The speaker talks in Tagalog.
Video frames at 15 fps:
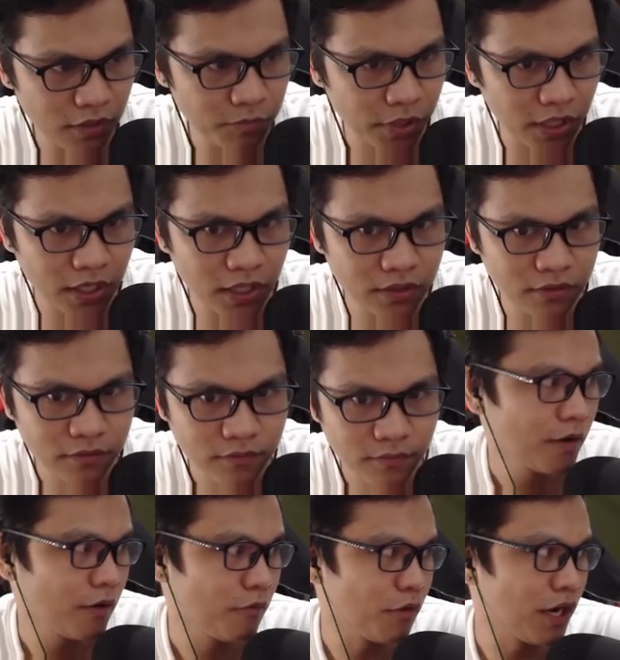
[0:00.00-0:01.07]
eh, birahan eh.
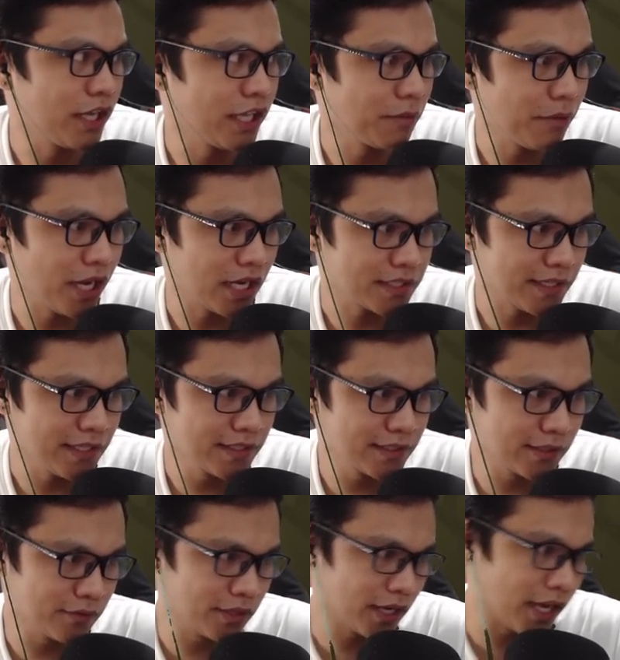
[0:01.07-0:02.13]
Wala ba
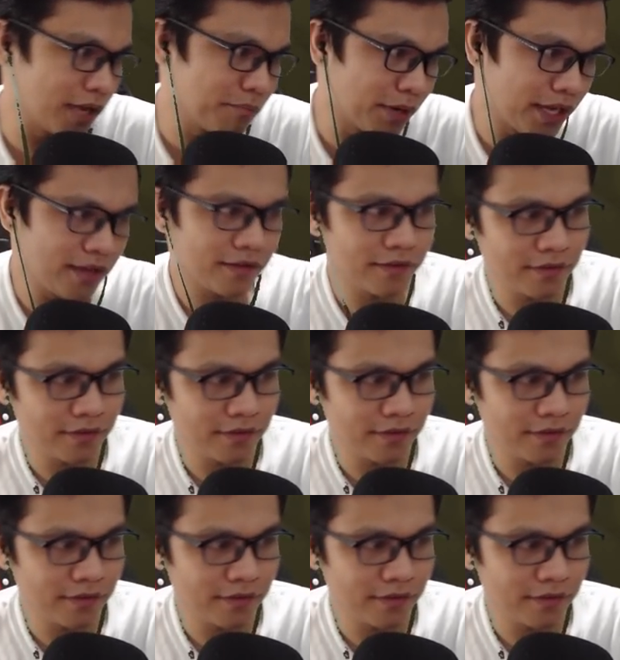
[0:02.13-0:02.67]
asinso na kay bay.